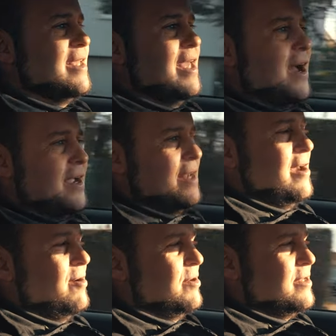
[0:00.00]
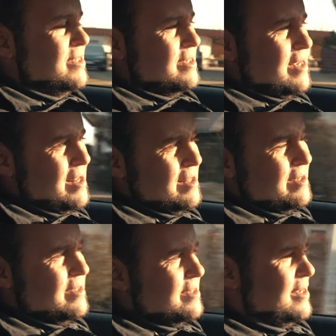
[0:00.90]
Ja, genau. Und das ja. ist
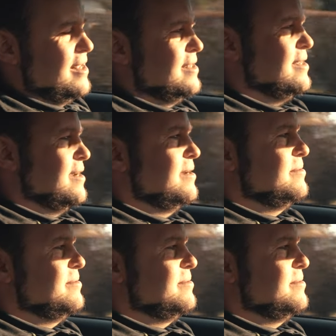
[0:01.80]
halt, das ist halt, ja.